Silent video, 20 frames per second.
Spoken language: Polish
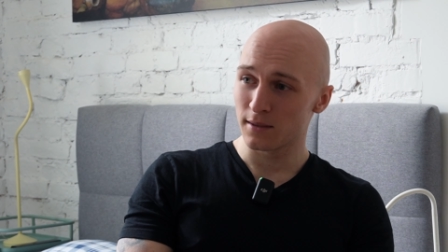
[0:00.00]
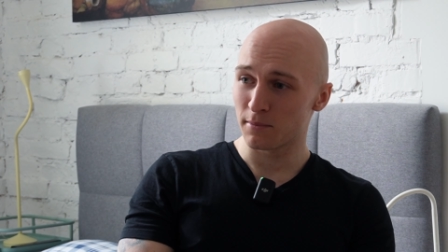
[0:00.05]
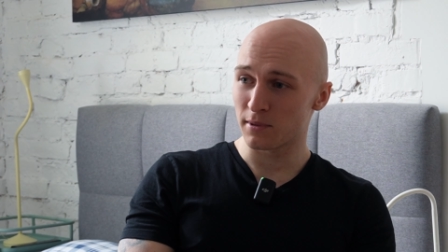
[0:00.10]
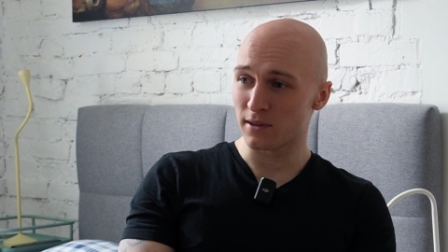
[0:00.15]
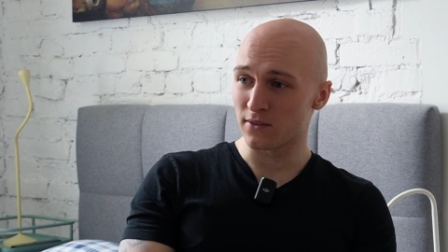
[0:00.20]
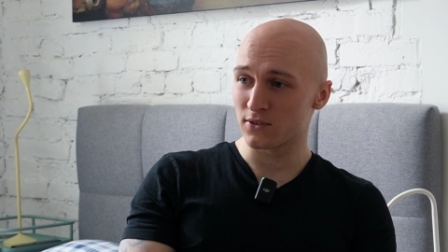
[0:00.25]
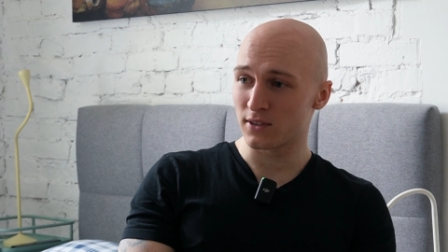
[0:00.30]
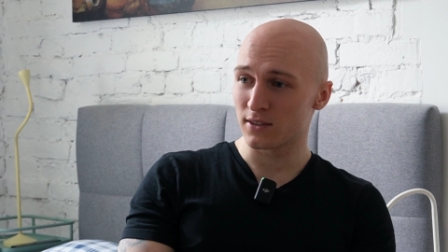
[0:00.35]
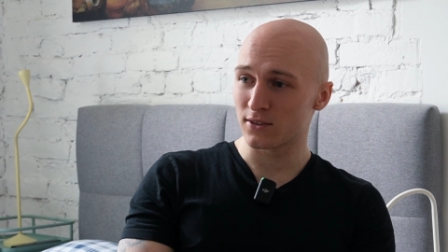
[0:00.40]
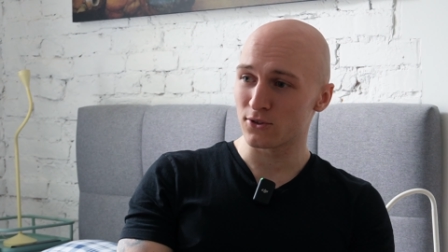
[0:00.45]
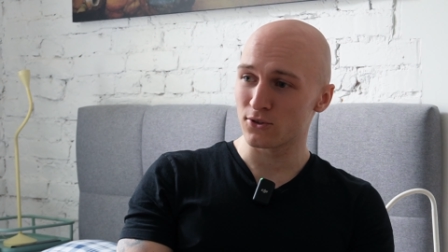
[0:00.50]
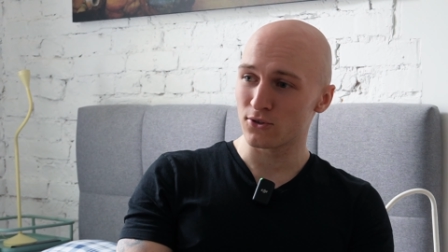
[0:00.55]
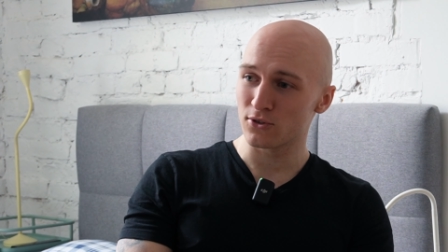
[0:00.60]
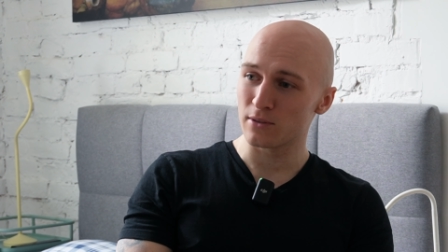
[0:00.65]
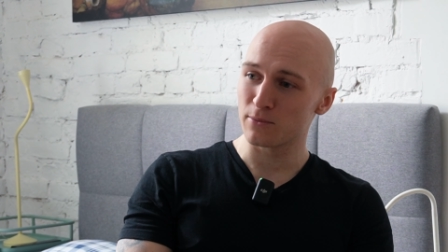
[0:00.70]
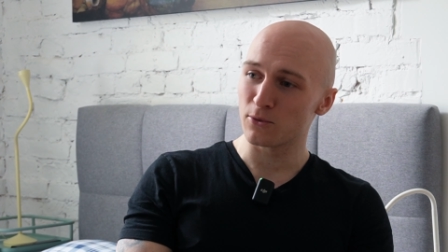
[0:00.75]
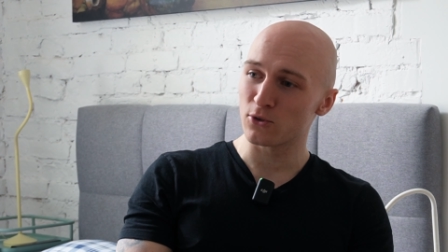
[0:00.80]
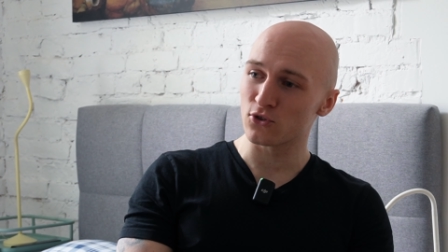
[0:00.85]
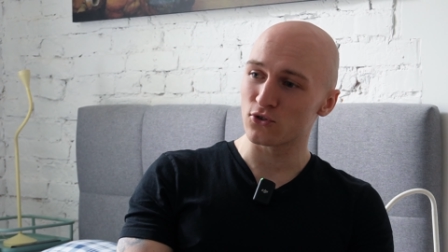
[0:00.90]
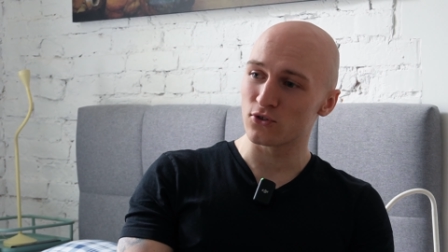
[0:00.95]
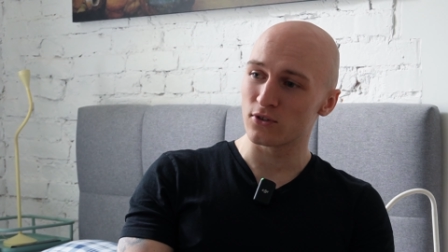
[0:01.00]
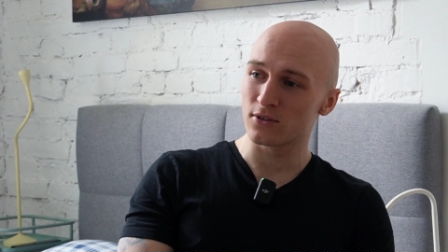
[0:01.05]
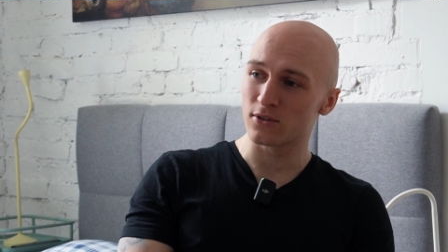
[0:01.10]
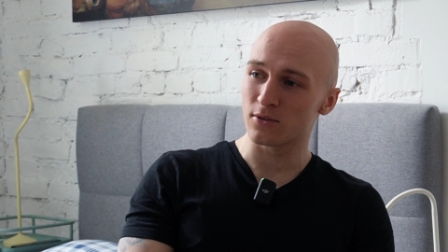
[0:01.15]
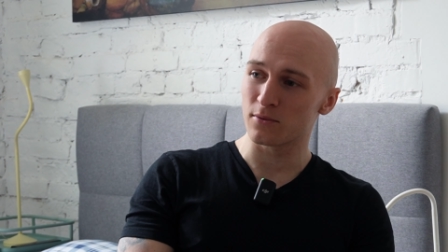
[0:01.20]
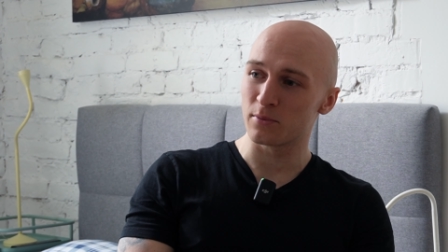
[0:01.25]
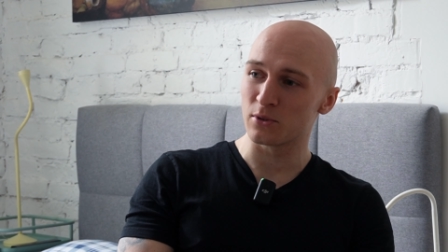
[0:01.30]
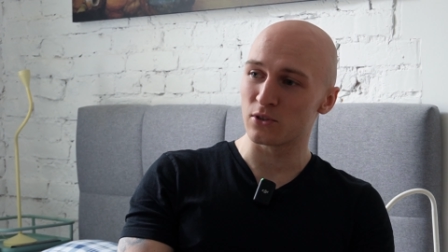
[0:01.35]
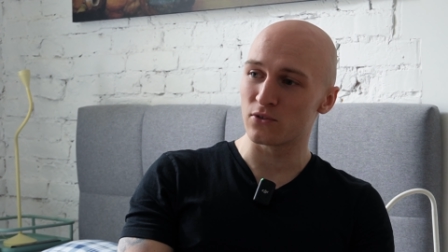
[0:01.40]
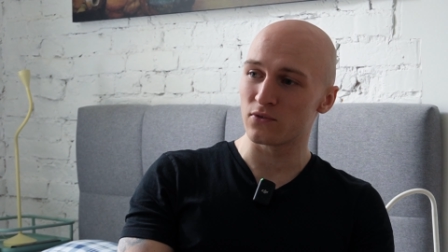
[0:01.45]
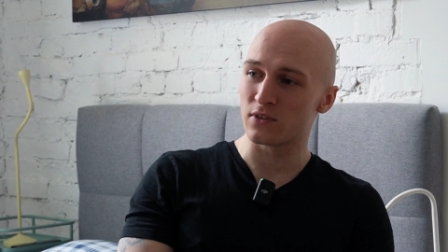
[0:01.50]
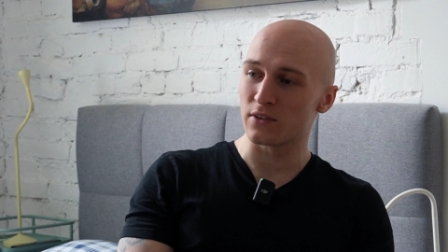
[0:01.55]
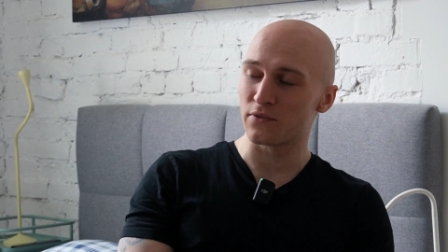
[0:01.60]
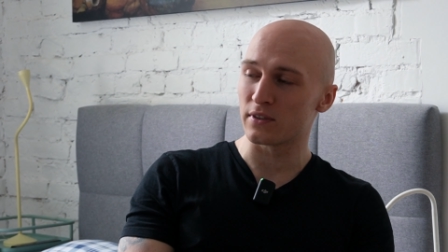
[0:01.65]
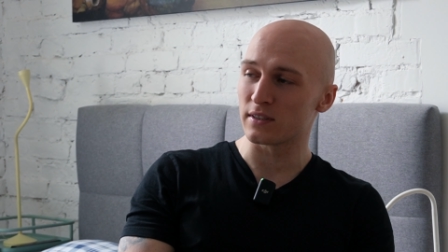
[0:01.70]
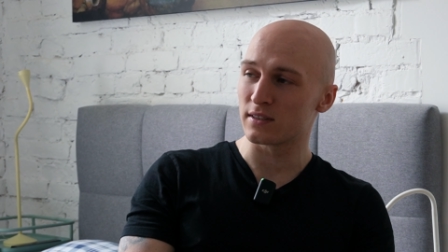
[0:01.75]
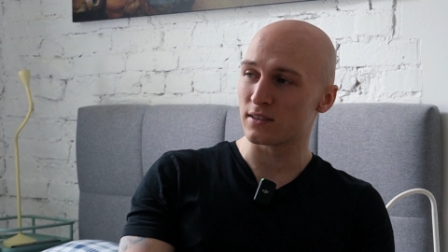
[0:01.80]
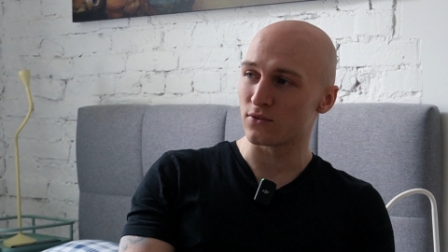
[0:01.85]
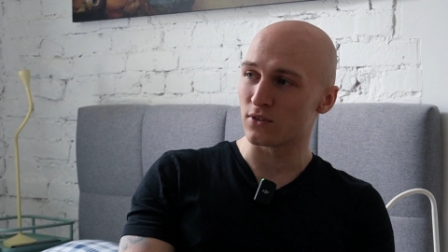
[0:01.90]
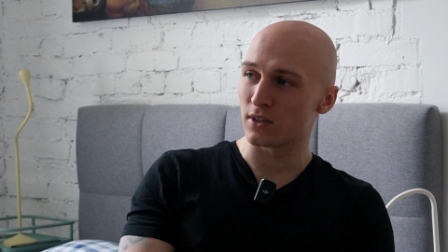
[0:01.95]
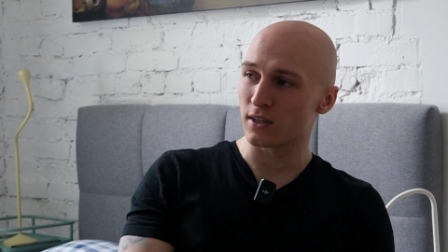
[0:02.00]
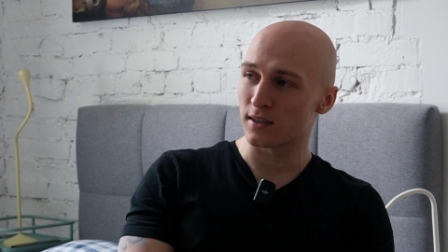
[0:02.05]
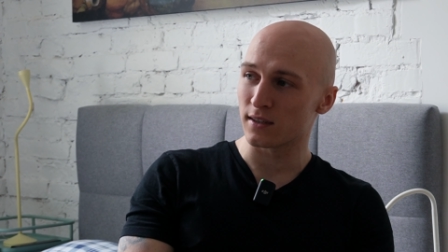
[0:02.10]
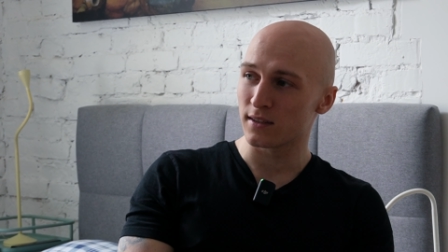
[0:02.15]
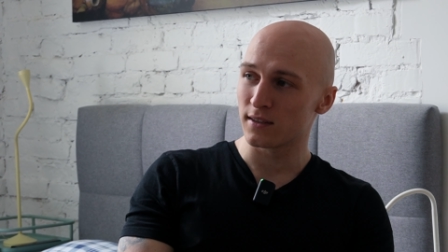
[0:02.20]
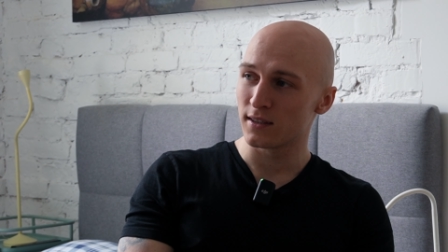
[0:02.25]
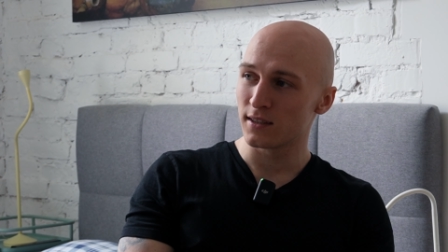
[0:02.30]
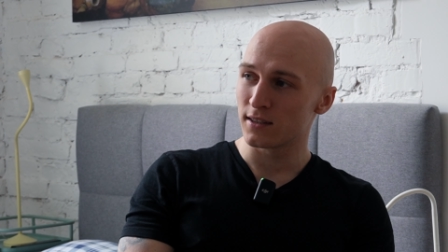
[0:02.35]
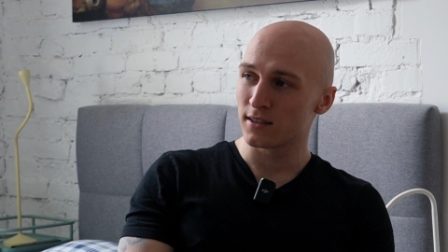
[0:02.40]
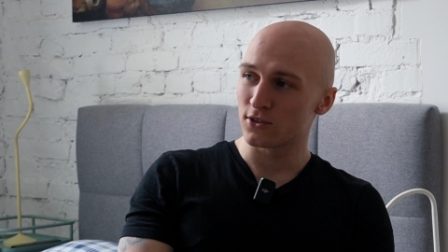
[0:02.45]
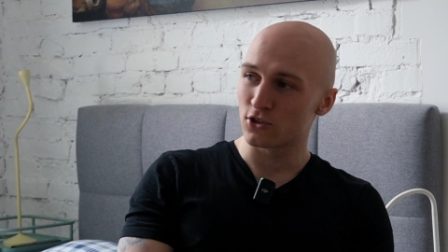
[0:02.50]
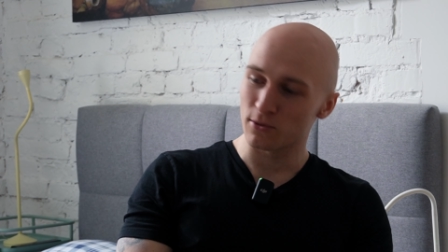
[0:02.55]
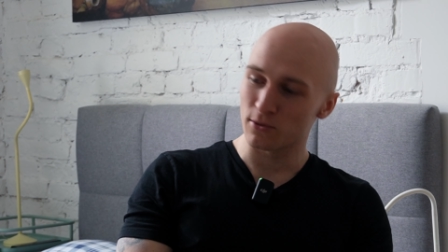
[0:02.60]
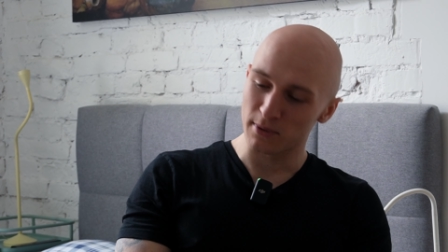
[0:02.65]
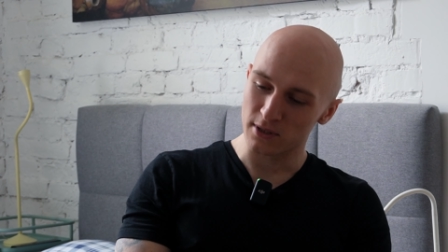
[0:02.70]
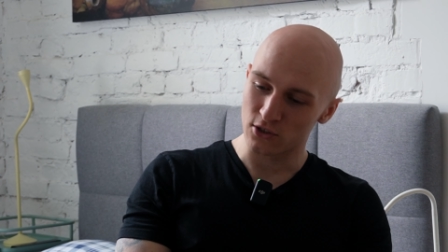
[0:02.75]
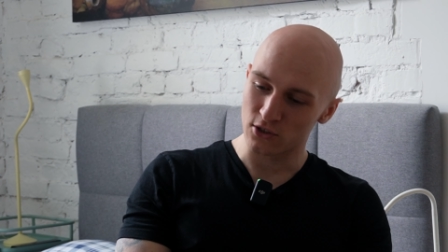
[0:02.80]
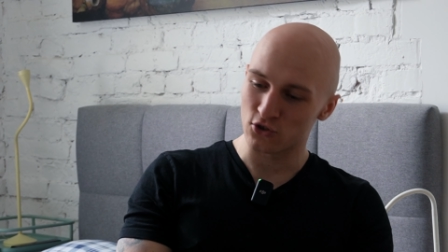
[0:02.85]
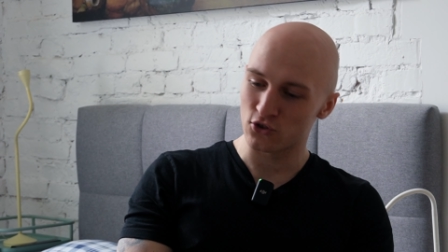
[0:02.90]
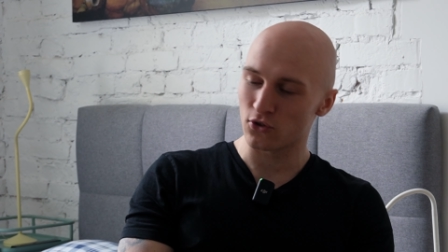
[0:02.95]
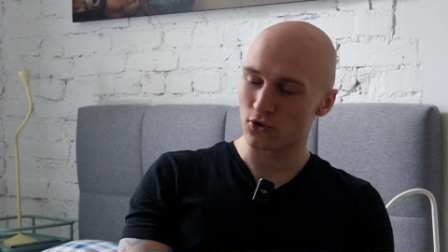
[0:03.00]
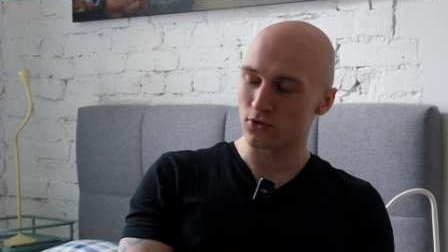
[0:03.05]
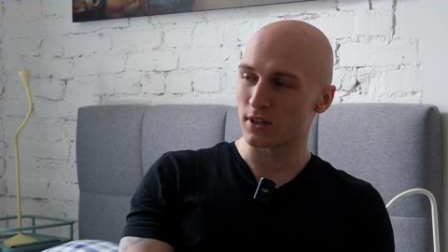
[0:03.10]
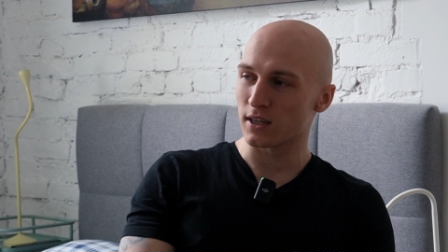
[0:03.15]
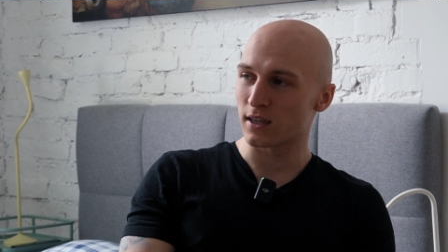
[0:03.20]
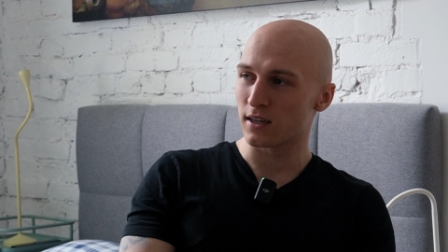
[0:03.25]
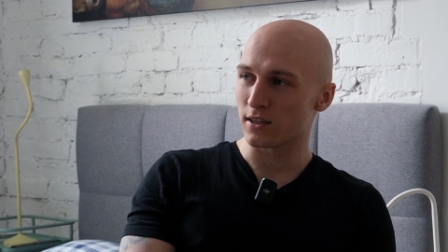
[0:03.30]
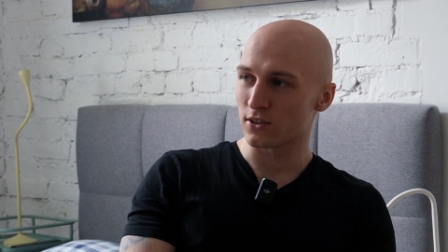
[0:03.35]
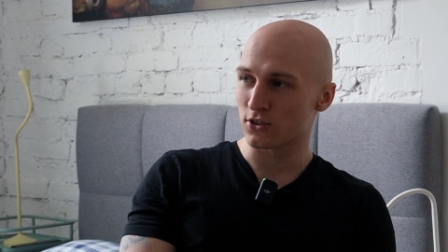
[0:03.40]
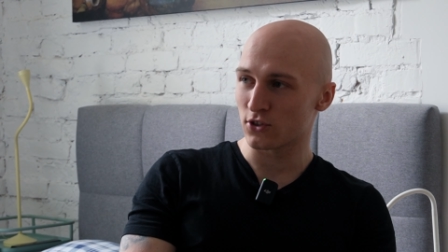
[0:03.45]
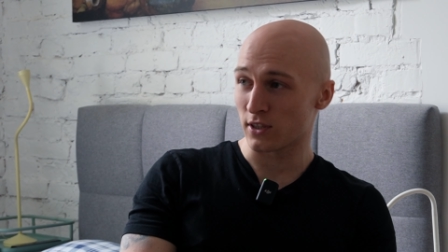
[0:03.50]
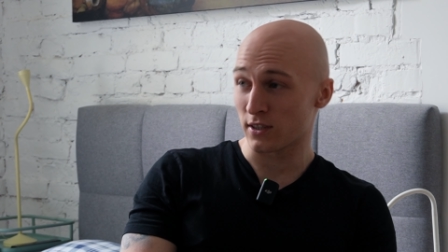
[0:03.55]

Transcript: prawda, no to nie możesz tylko być w defensywie, trzeba też się odegrać.